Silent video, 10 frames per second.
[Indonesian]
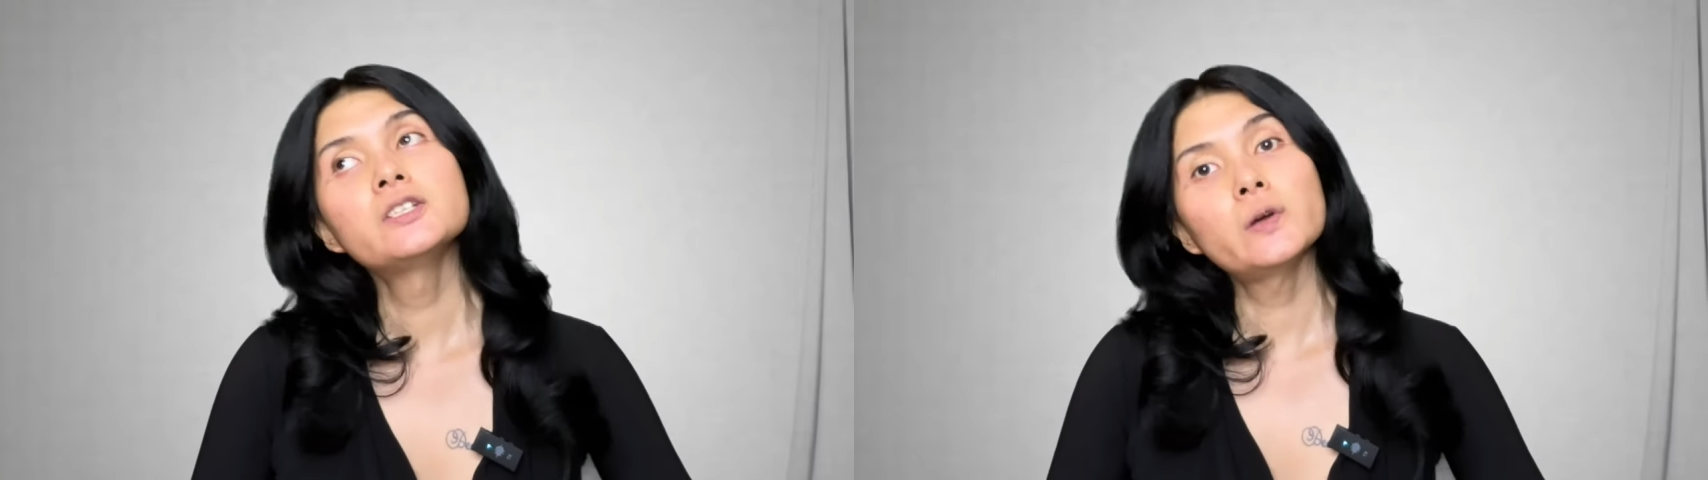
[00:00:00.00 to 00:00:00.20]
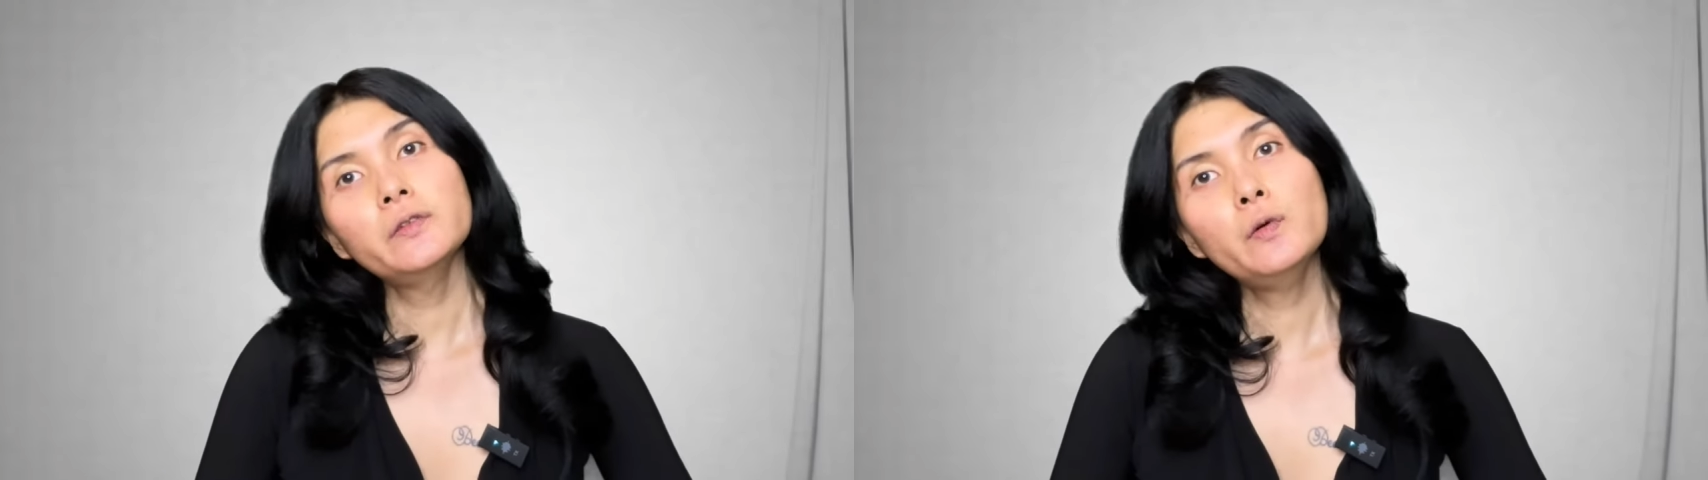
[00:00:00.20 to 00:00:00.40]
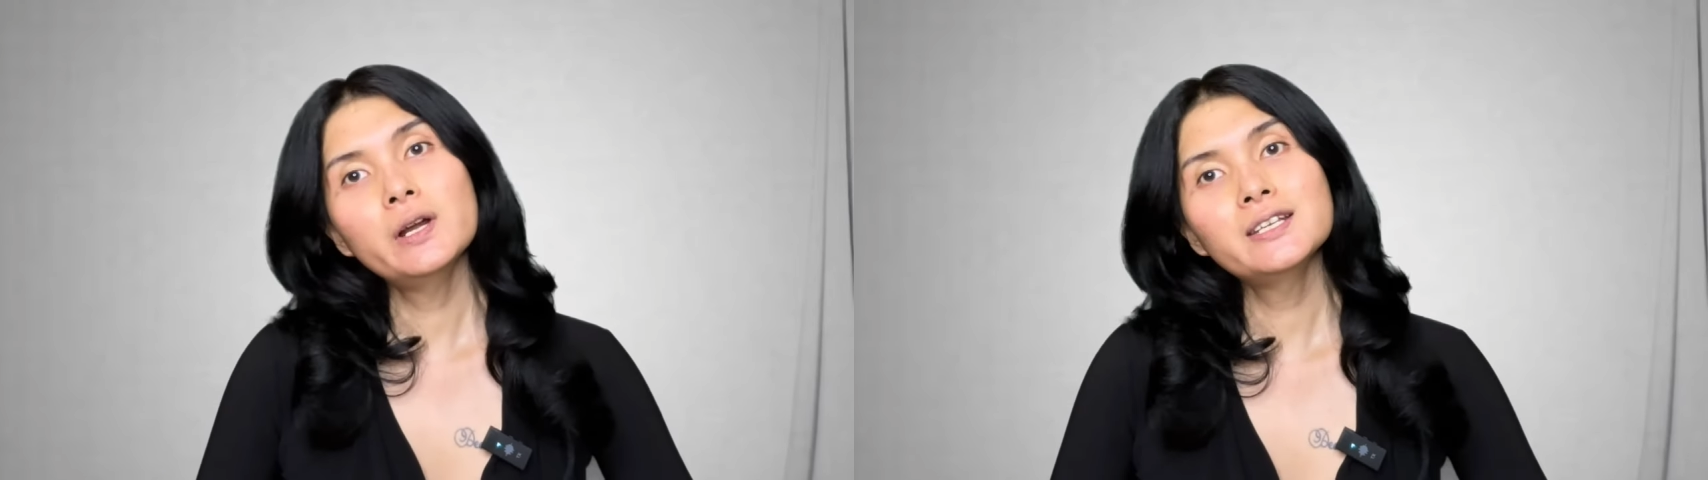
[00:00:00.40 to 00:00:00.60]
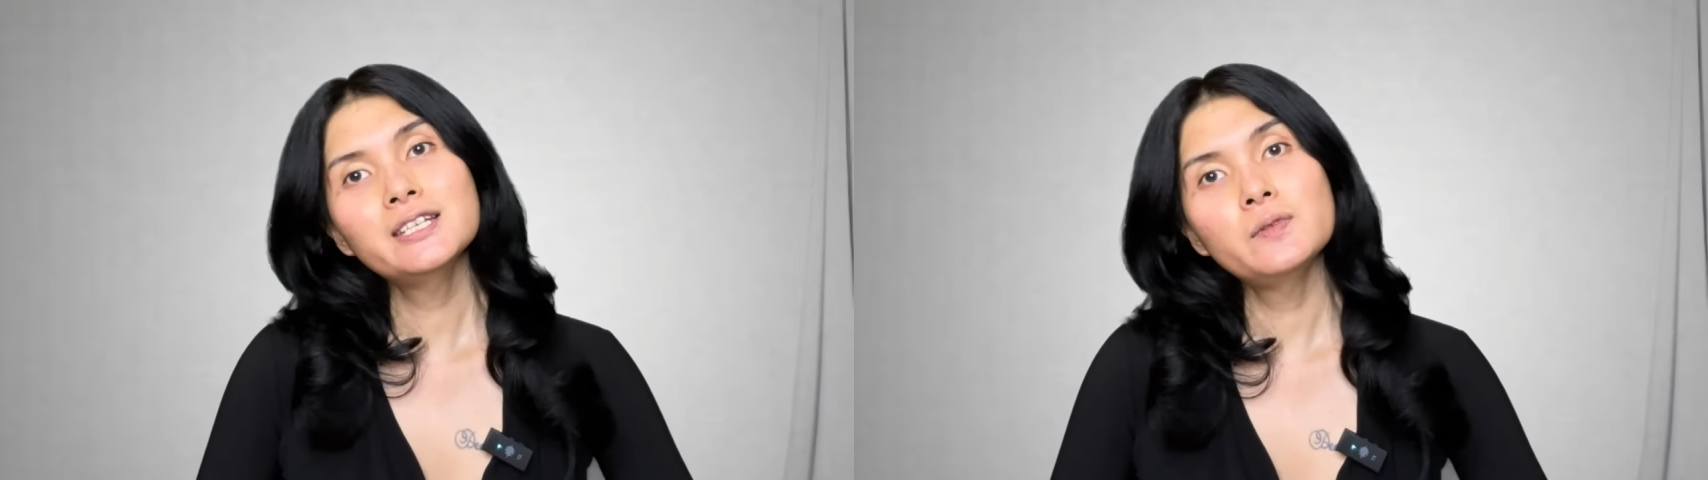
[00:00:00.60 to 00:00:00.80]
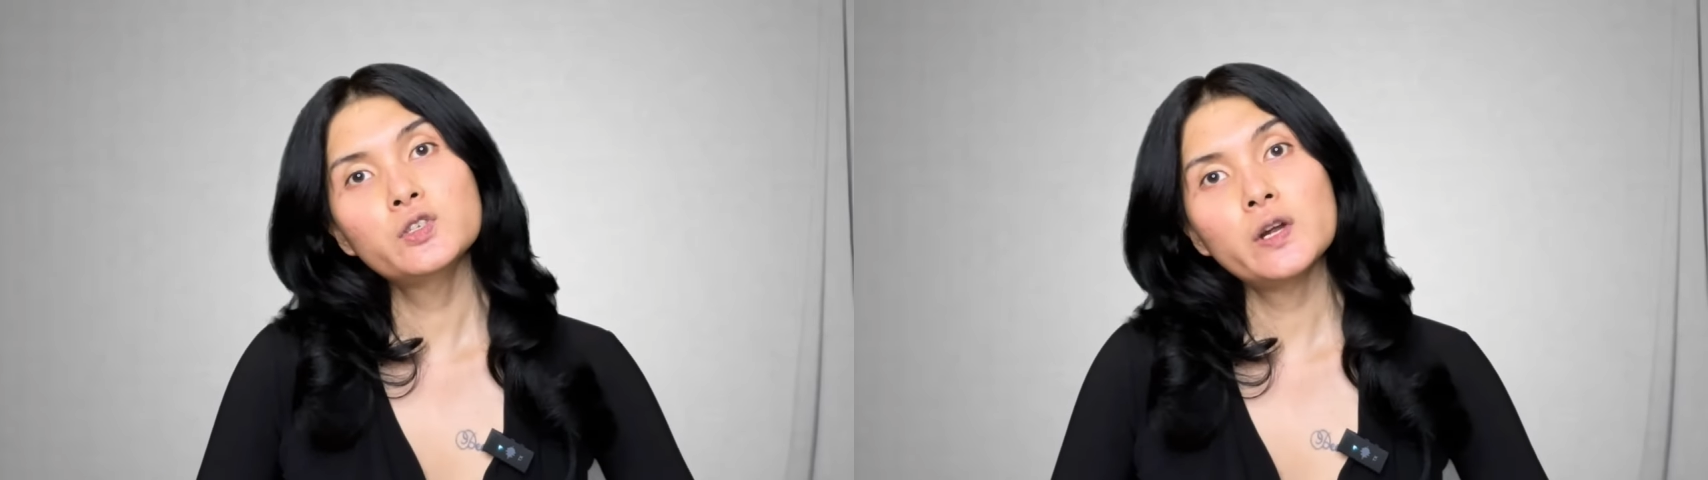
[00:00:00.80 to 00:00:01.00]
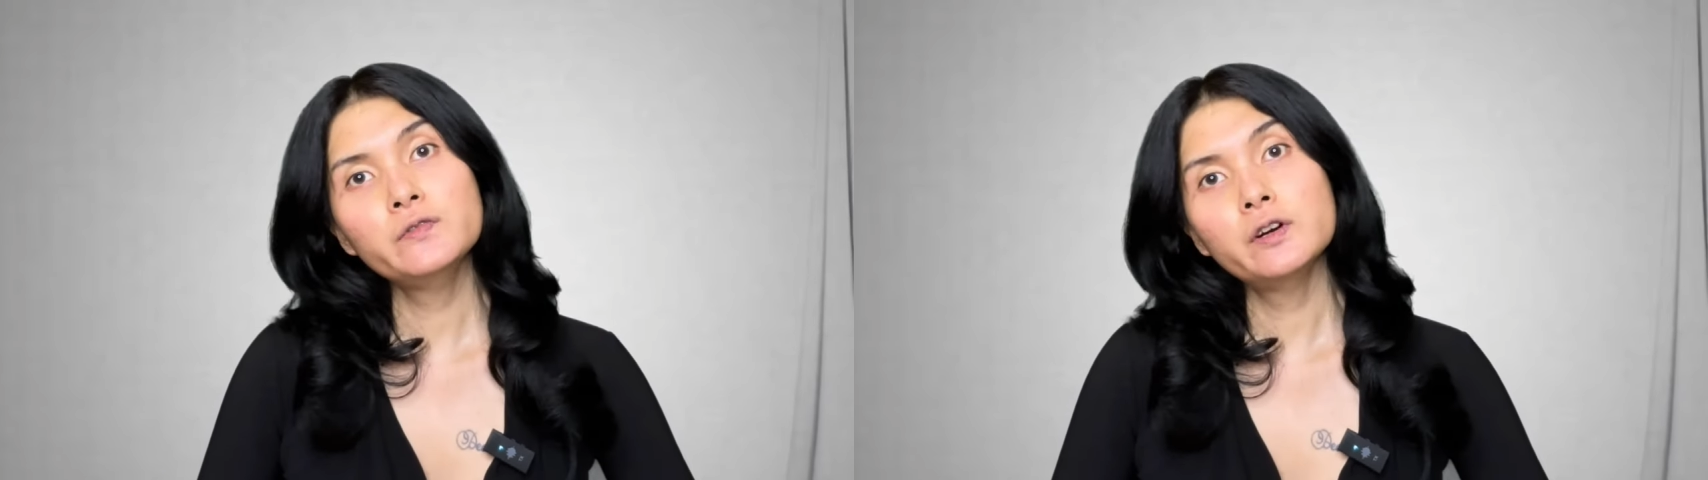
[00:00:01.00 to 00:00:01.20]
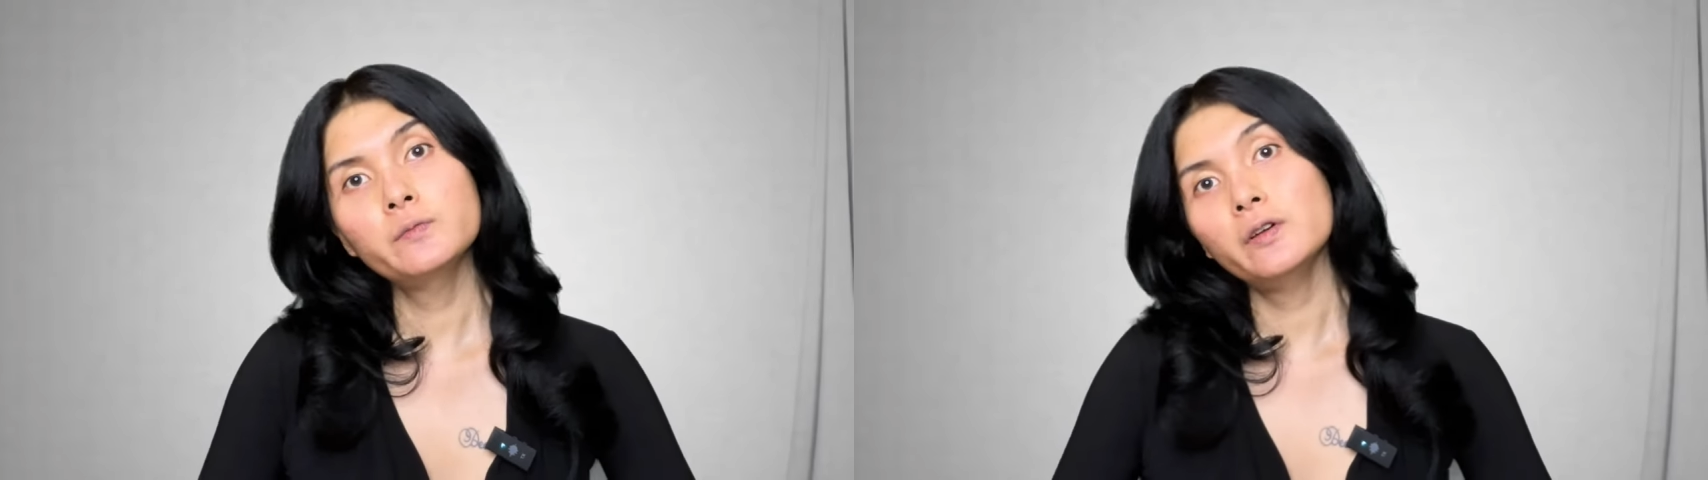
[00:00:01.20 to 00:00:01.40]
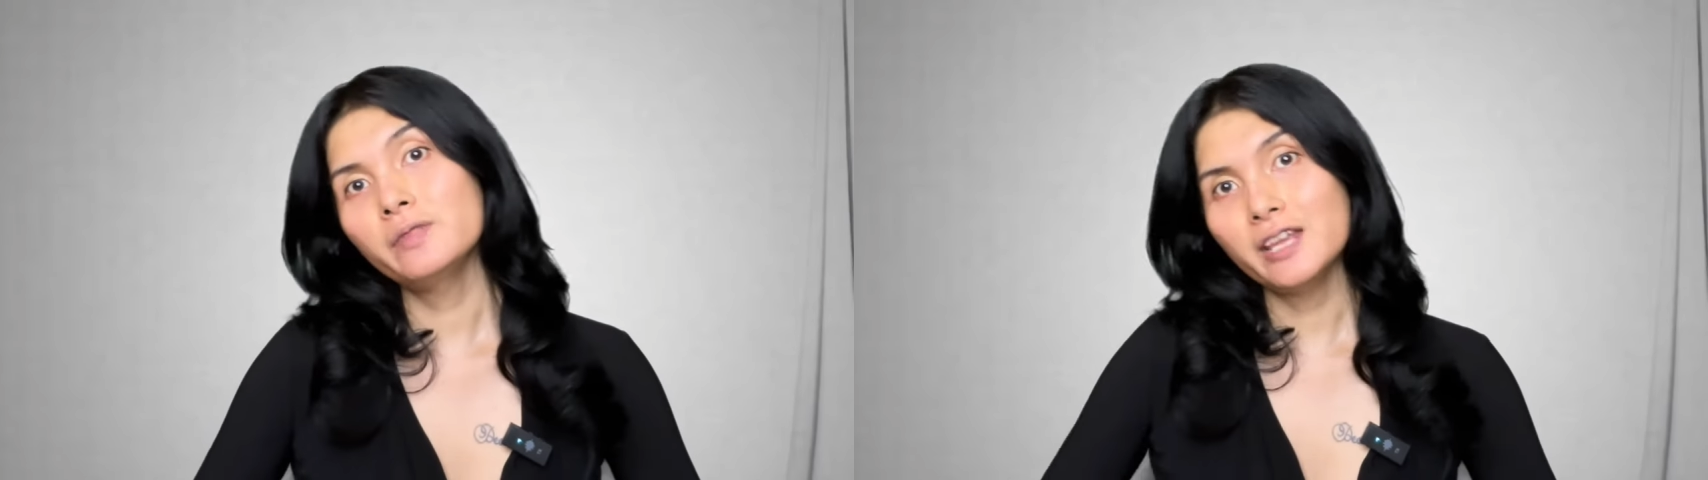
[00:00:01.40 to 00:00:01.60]
So if you want to see me transform
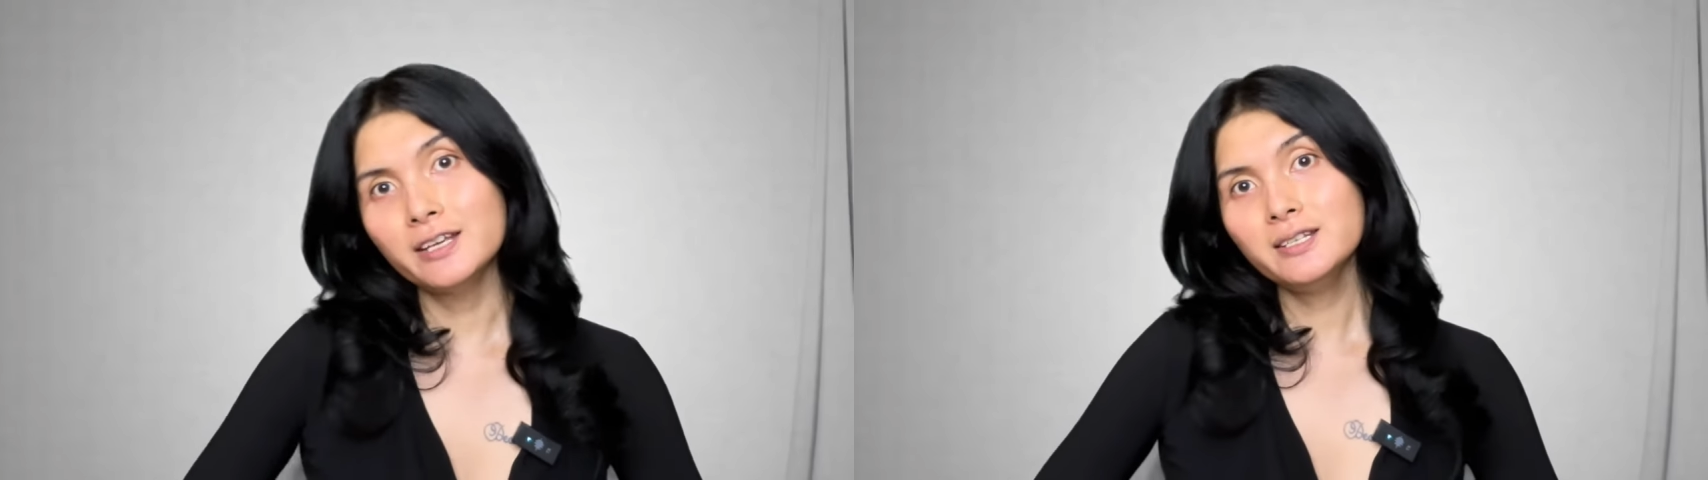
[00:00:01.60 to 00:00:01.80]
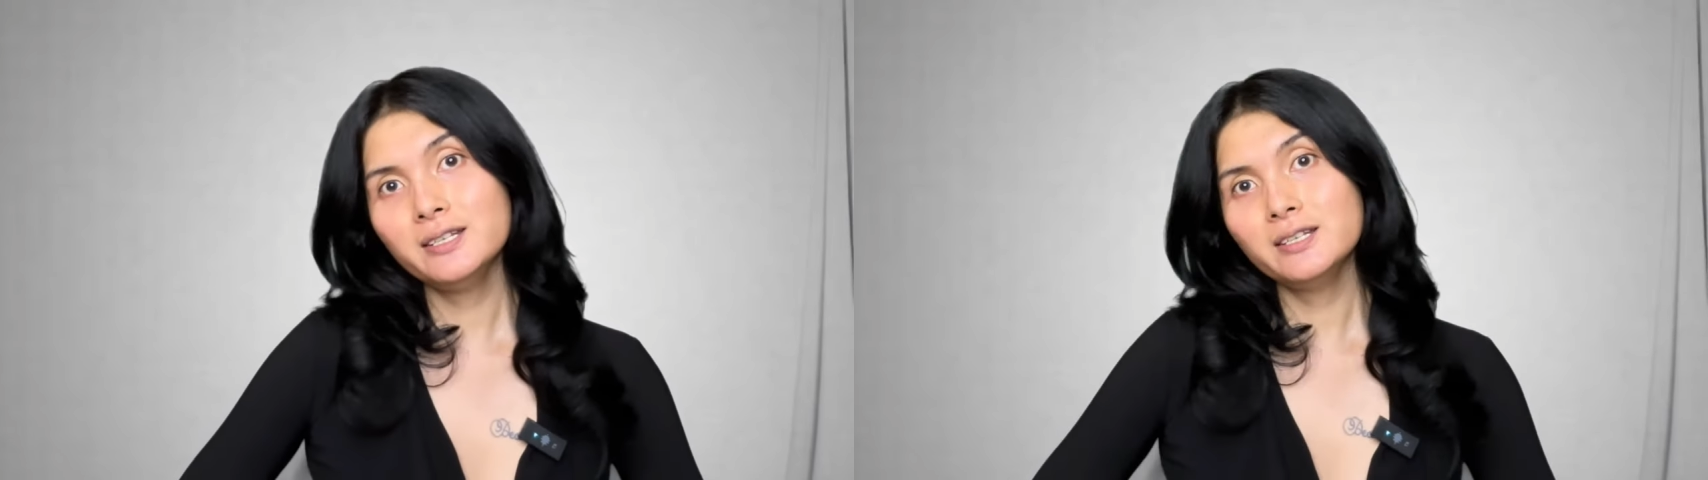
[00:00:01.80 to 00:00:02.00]
from this